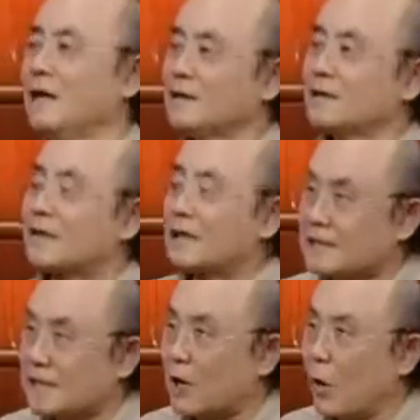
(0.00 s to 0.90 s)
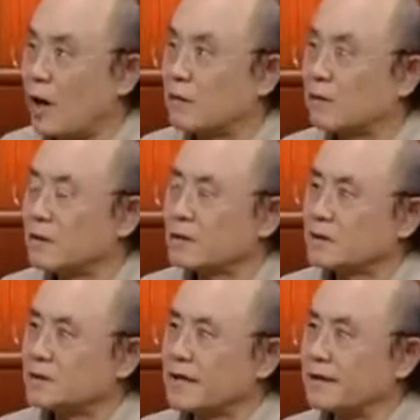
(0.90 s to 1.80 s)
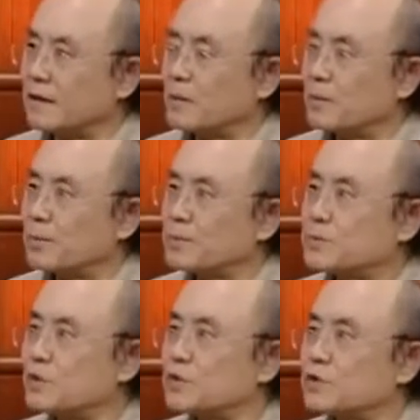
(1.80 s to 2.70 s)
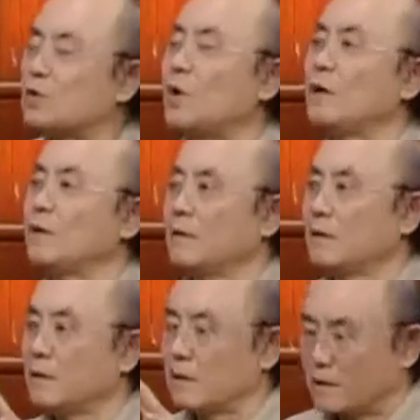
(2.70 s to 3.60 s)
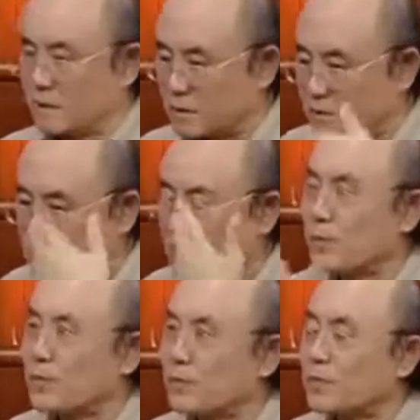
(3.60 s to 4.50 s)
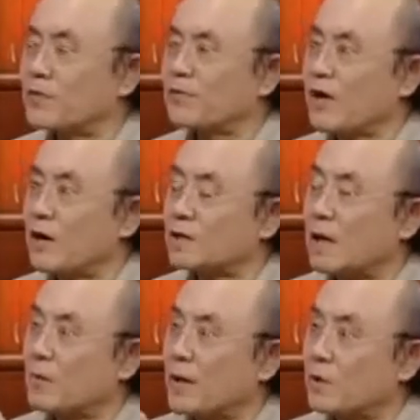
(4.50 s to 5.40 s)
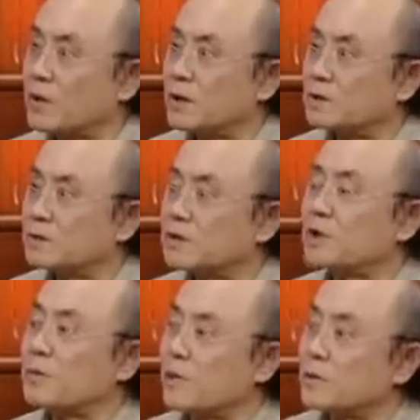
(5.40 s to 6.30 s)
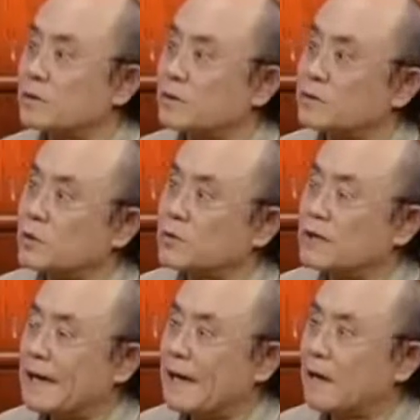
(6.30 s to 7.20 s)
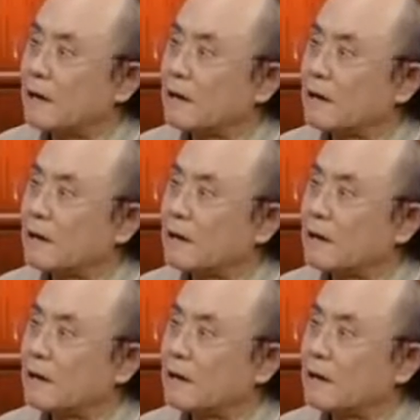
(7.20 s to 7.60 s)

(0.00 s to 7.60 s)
这刚才讲过，这个就是说，你要非要让美国人这个美国人指挥重新改，